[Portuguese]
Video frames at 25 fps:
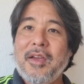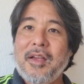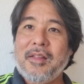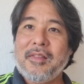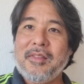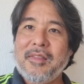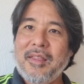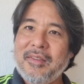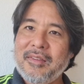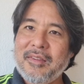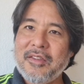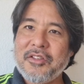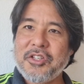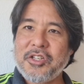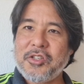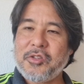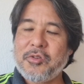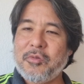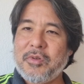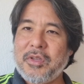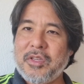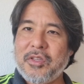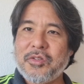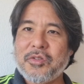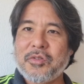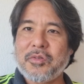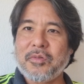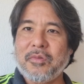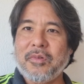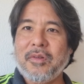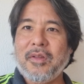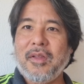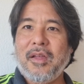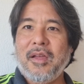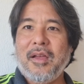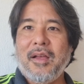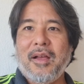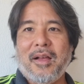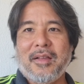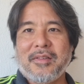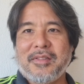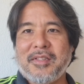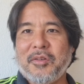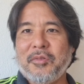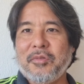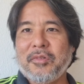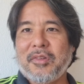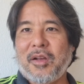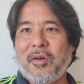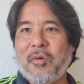Decidido isso, a
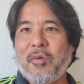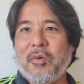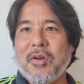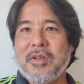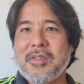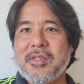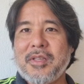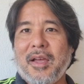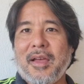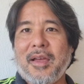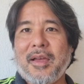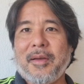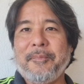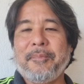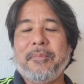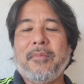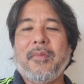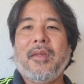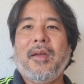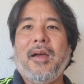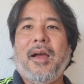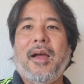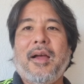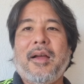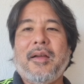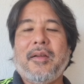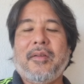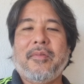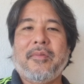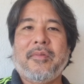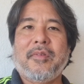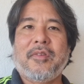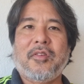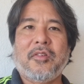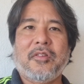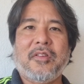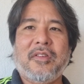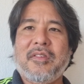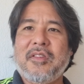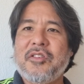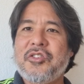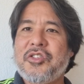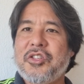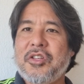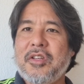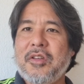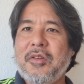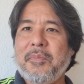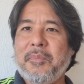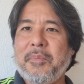segunda coisa é, ah, se eu
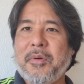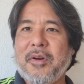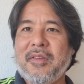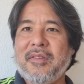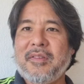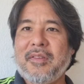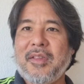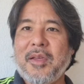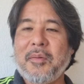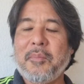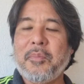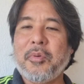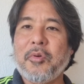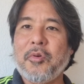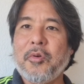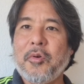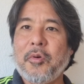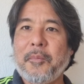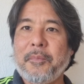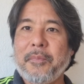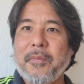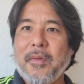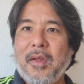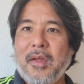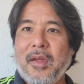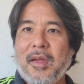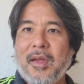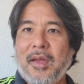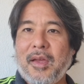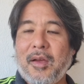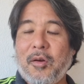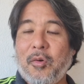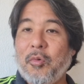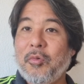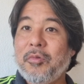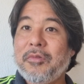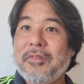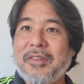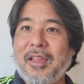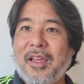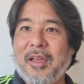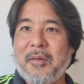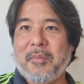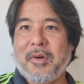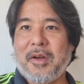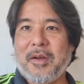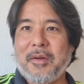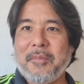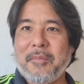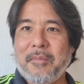decidir, por exemplo, é, um
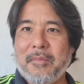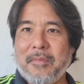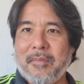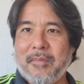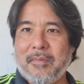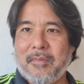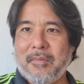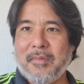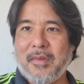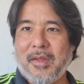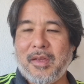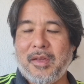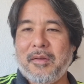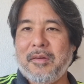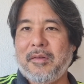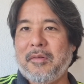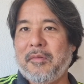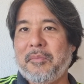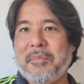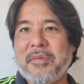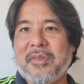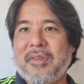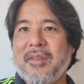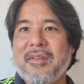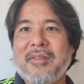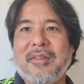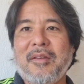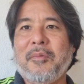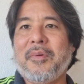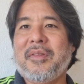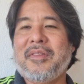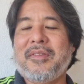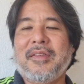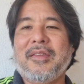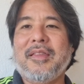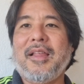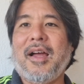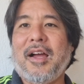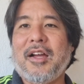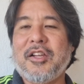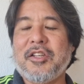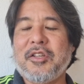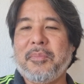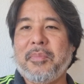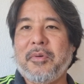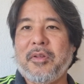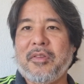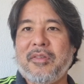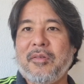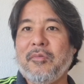tema, né? não precisa ser uma cidade,
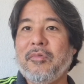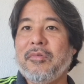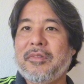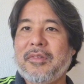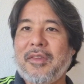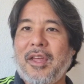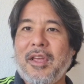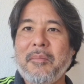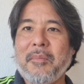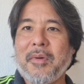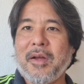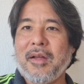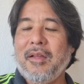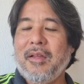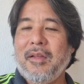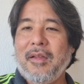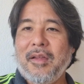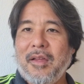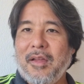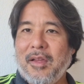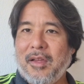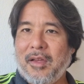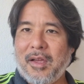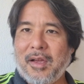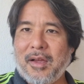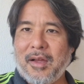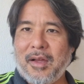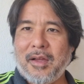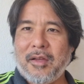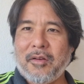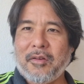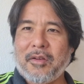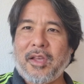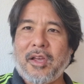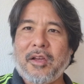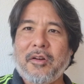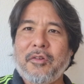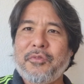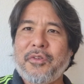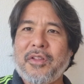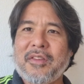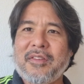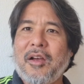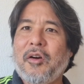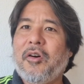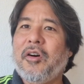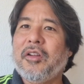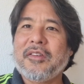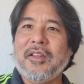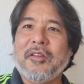pode ser um tema. Ah, eu quero fazer
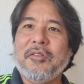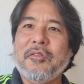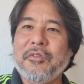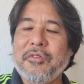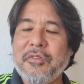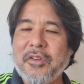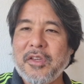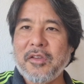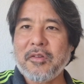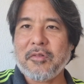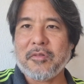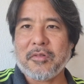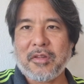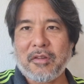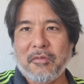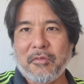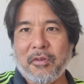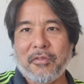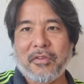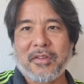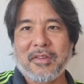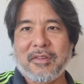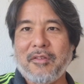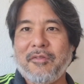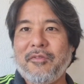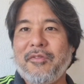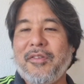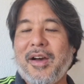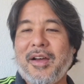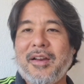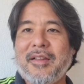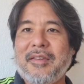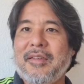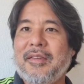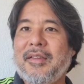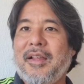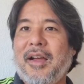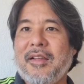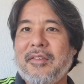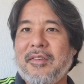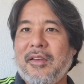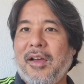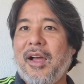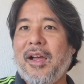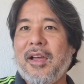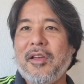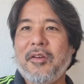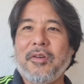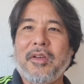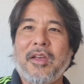a Rota do Vinho, você vai fazer várias cidades.
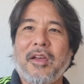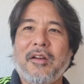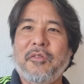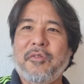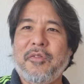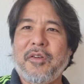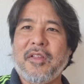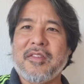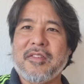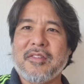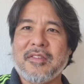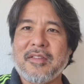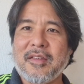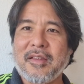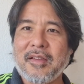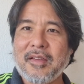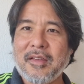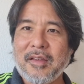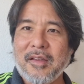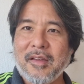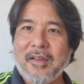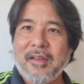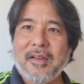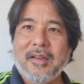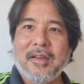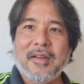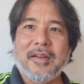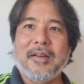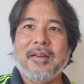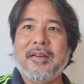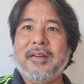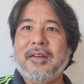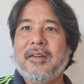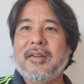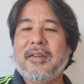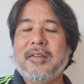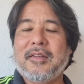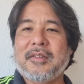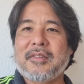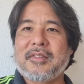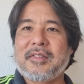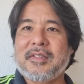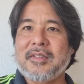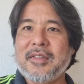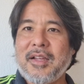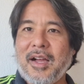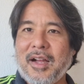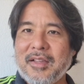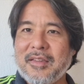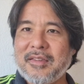Ah, eu quero fazer uh,
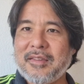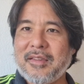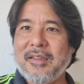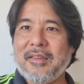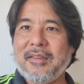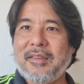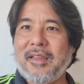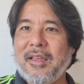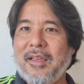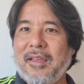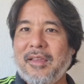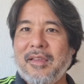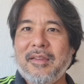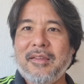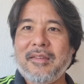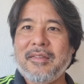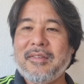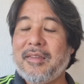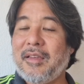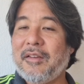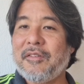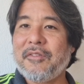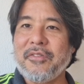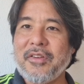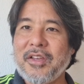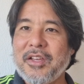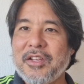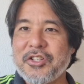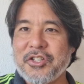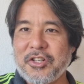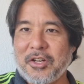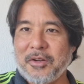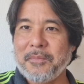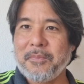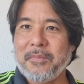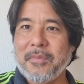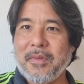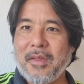cidades que têm cerveja.